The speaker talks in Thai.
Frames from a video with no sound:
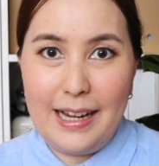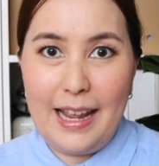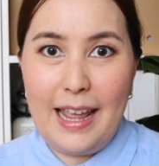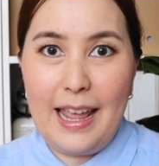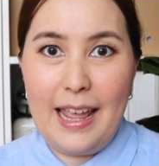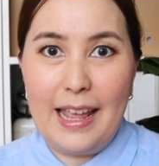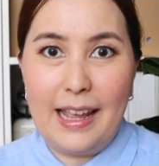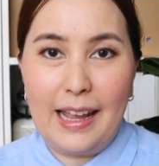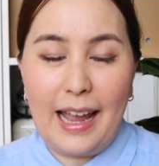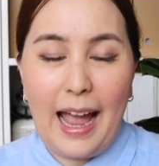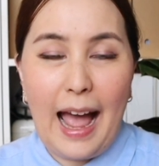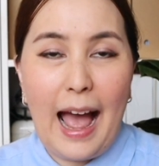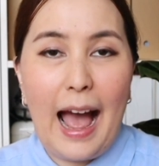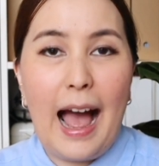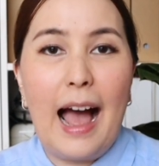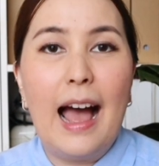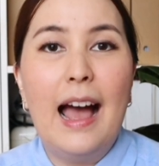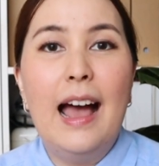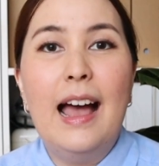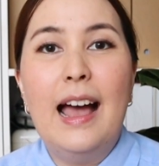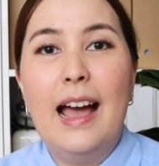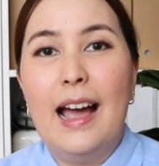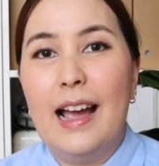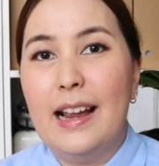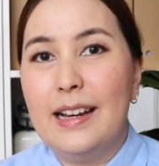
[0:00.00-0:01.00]
นเองค่ะ
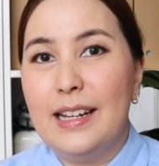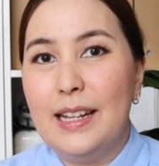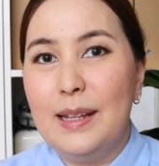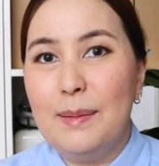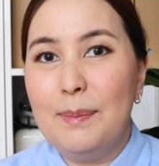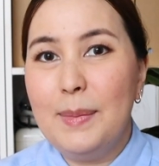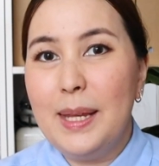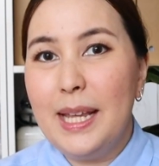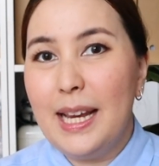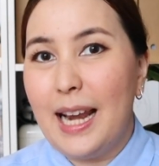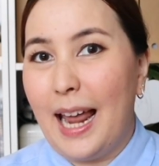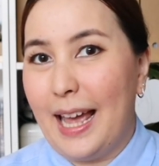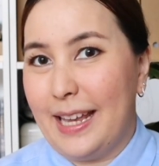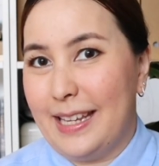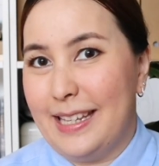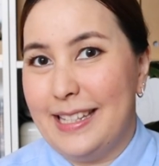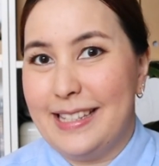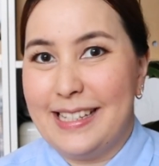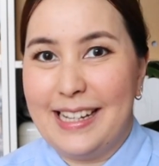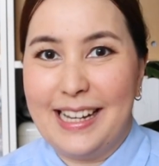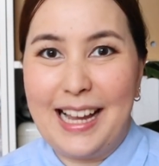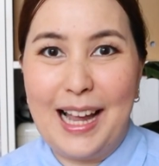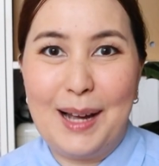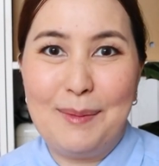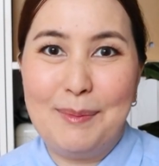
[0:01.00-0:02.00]
อันนี้มีหลายกิ
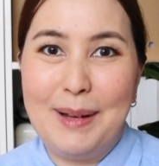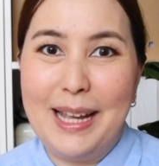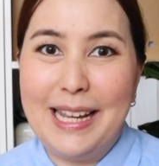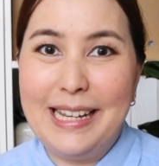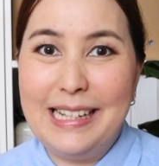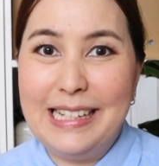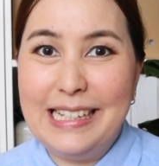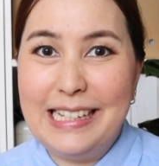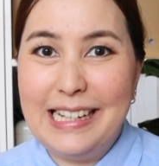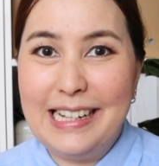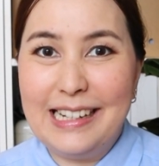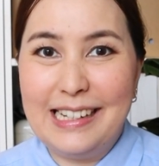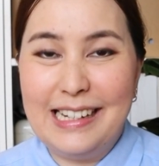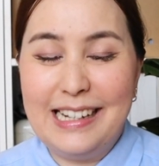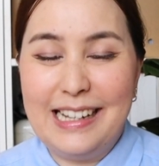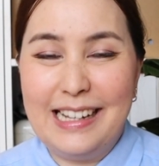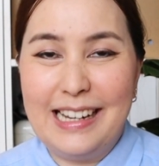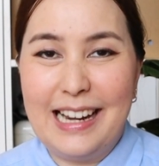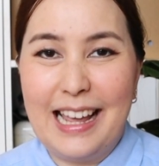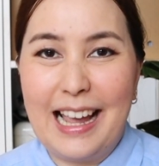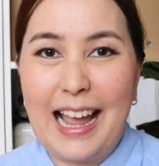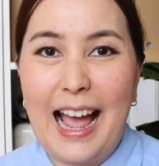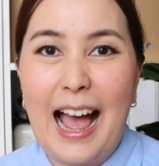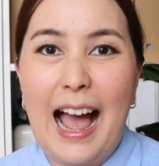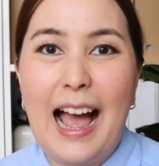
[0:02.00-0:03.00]
จกรรมให้เลือกเลย
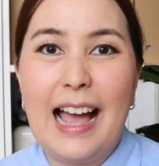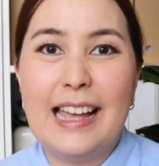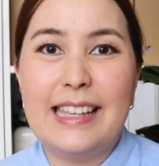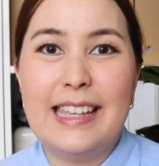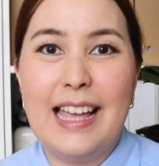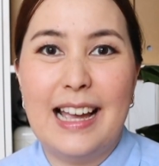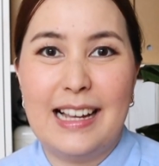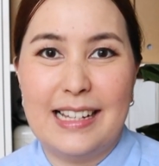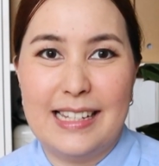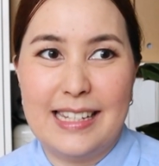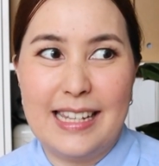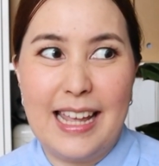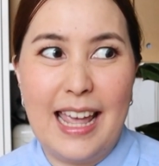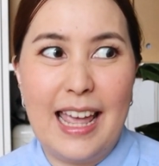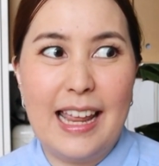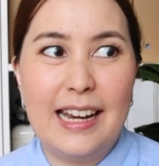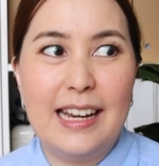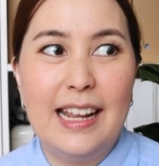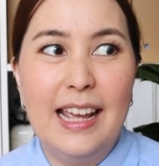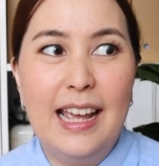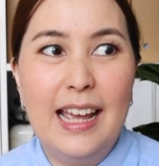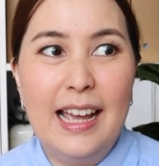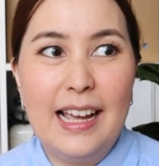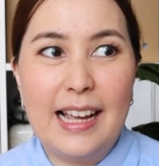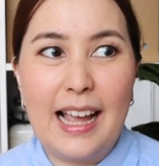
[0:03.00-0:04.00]
นะคะ อย่างเช่น
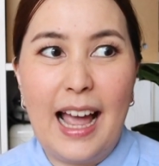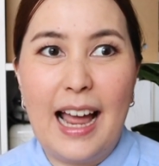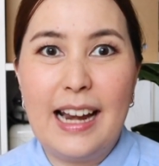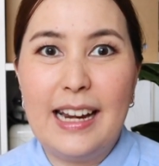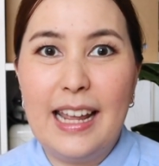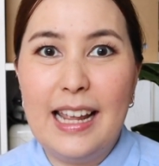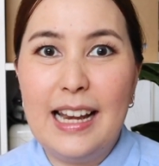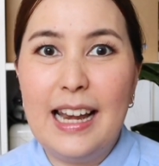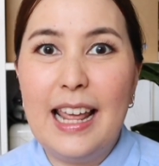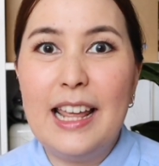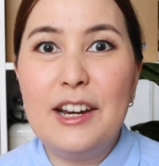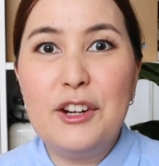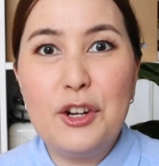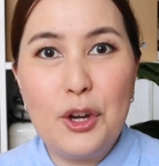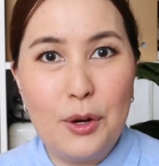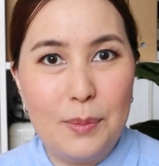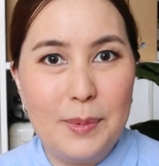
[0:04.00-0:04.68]
การให้เล่น